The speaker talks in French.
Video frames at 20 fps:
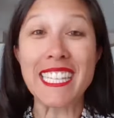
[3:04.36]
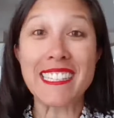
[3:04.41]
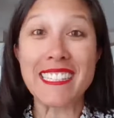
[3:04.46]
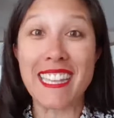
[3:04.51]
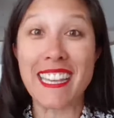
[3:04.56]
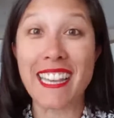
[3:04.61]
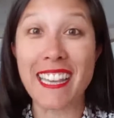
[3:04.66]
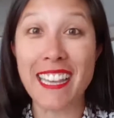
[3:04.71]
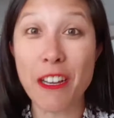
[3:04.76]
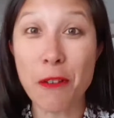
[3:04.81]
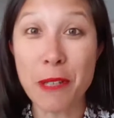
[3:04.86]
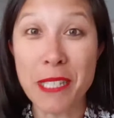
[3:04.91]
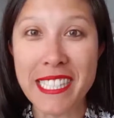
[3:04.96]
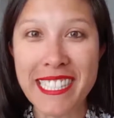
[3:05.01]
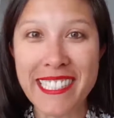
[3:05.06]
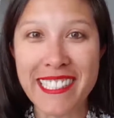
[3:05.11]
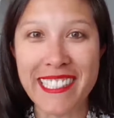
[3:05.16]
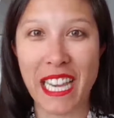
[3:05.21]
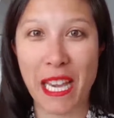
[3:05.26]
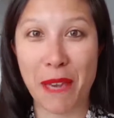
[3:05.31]
qui s'est
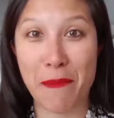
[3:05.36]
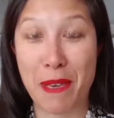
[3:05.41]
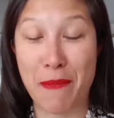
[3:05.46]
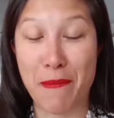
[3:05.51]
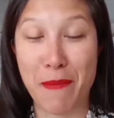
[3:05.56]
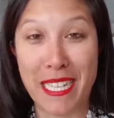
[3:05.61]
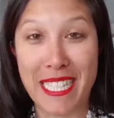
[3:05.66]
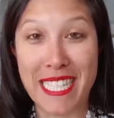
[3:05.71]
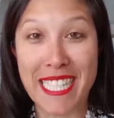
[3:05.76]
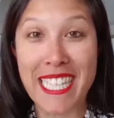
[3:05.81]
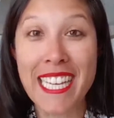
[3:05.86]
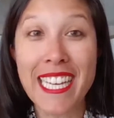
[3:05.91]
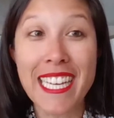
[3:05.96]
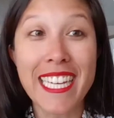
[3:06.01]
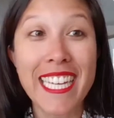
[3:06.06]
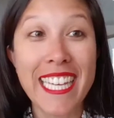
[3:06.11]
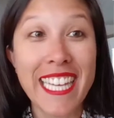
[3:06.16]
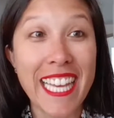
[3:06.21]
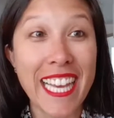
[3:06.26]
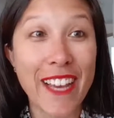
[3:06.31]
aussi très bien passée.
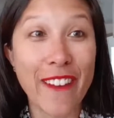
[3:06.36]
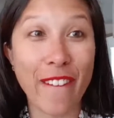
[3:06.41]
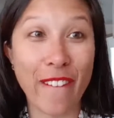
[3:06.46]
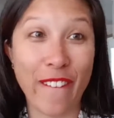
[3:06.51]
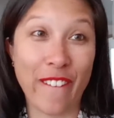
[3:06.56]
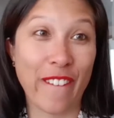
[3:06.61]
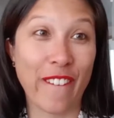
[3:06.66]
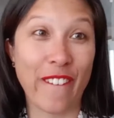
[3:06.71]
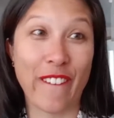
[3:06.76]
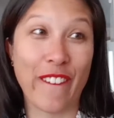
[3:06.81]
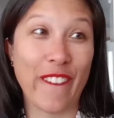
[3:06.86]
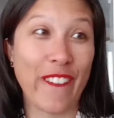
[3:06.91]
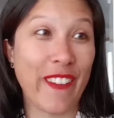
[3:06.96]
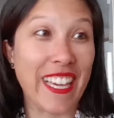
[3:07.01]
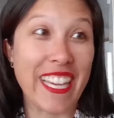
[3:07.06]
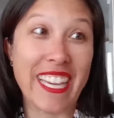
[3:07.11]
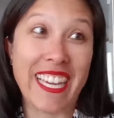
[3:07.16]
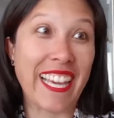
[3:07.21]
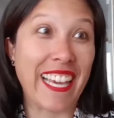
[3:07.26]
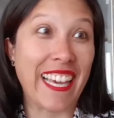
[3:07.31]
Euh,
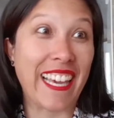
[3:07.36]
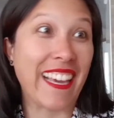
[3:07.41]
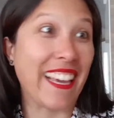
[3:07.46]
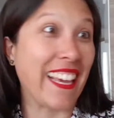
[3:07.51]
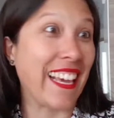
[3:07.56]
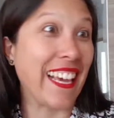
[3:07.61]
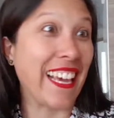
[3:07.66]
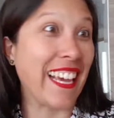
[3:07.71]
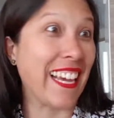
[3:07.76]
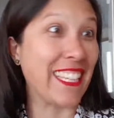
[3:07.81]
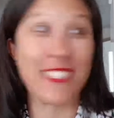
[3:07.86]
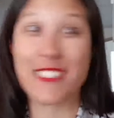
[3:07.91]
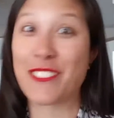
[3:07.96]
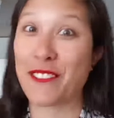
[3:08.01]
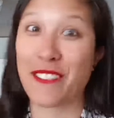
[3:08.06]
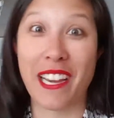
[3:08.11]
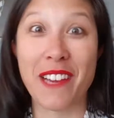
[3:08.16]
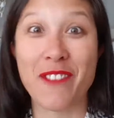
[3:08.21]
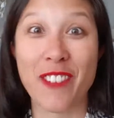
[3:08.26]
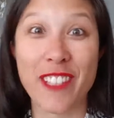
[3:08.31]
je
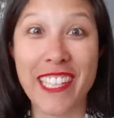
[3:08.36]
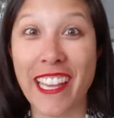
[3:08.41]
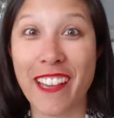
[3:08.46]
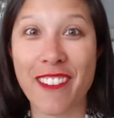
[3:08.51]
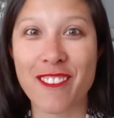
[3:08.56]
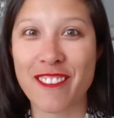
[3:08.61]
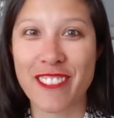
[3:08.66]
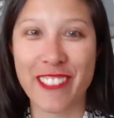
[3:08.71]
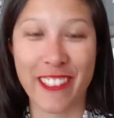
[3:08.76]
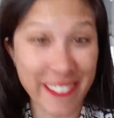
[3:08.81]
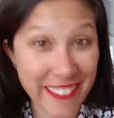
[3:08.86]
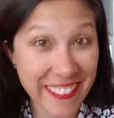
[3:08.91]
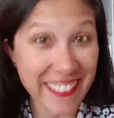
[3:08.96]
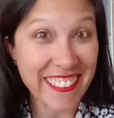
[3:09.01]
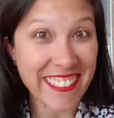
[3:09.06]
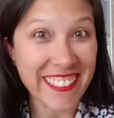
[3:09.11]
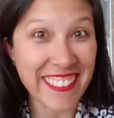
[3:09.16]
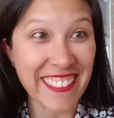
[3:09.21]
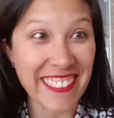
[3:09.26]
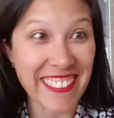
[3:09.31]
suis vraiment très contente.
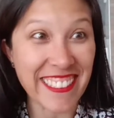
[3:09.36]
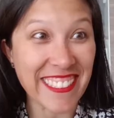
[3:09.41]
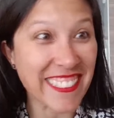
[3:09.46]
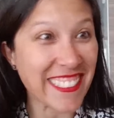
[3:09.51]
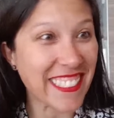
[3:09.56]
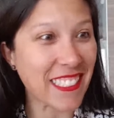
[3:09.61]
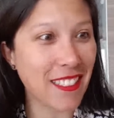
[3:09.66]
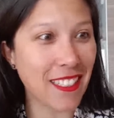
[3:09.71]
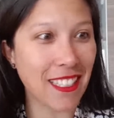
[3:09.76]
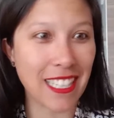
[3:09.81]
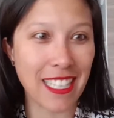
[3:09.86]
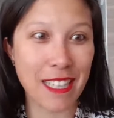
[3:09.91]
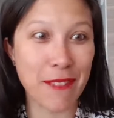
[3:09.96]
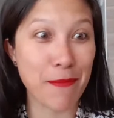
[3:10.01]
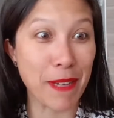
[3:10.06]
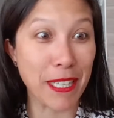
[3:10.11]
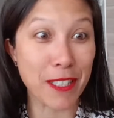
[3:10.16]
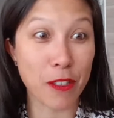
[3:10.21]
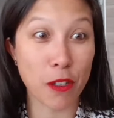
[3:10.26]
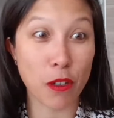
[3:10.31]
Et
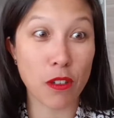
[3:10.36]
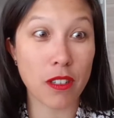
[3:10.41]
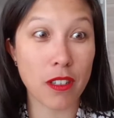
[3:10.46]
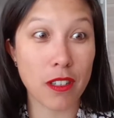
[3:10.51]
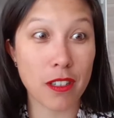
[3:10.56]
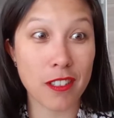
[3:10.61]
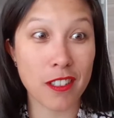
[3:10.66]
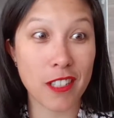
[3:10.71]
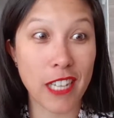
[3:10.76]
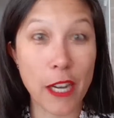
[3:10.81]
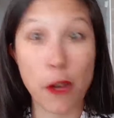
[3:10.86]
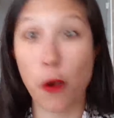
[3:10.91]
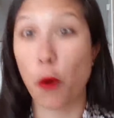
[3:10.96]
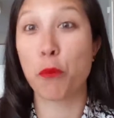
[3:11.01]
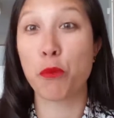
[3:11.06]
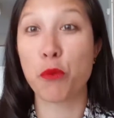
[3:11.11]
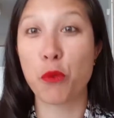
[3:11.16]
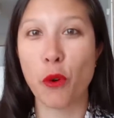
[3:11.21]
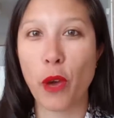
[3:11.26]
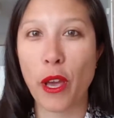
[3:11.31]
maintenant, euh, alors
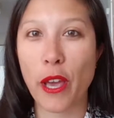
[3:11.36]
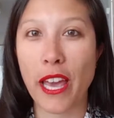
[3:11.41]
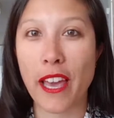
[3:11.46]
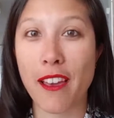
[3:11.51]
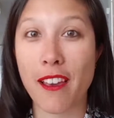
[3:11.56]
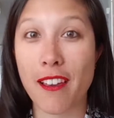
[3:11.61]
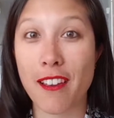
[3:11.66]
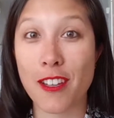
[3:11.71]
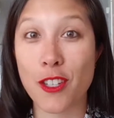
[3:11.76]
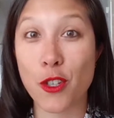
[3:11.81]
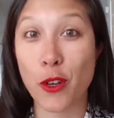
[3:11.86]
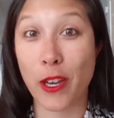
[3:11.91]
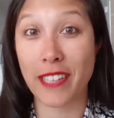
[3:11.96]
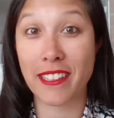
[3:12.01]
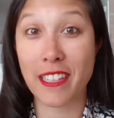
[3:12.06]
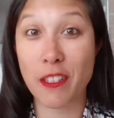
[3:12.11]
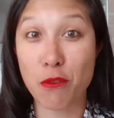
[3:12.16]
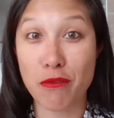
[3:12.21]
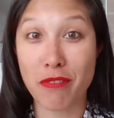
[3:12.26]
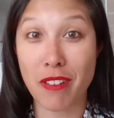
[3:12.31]
pour, j'aurai
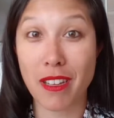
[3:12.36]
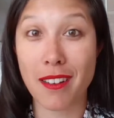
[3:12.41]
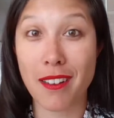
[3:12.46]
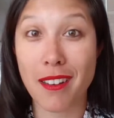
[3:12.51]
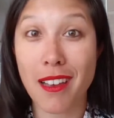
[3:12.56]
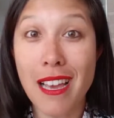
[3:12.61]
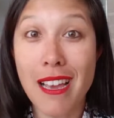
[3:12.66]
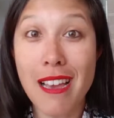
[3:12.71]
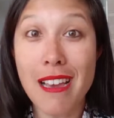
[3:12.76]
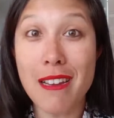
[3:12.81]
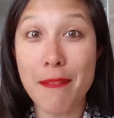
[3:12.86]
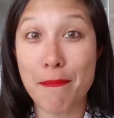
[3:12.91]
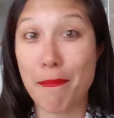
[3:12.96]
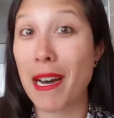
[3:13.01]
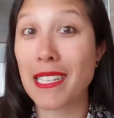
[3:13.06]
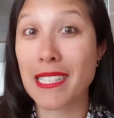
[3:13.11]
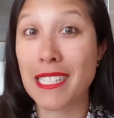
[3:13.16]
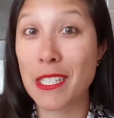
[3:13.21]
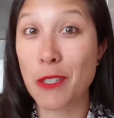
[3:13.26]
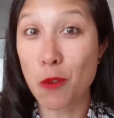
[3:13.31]
des nouvelles
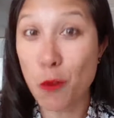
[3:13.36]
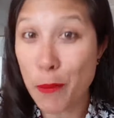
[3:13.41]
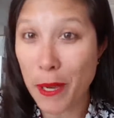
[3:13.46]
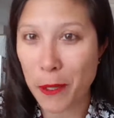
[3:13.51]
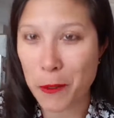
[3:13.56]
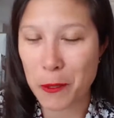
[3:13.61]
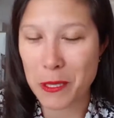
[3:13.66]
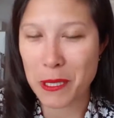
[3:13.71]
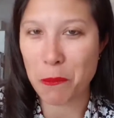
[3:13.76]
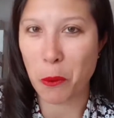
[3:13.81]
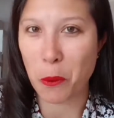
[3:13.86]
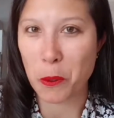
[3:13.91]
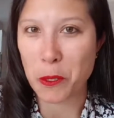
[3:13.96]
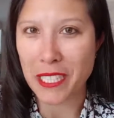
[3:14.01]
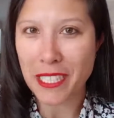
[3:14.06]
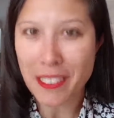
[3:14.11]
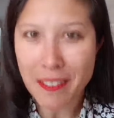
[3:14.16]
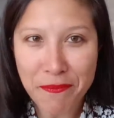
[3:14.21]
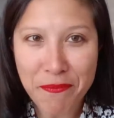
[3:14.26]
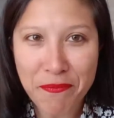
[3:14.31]
mardi ou mercredi
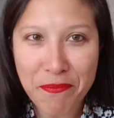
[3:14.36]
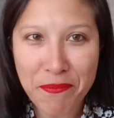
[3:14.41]
prochain,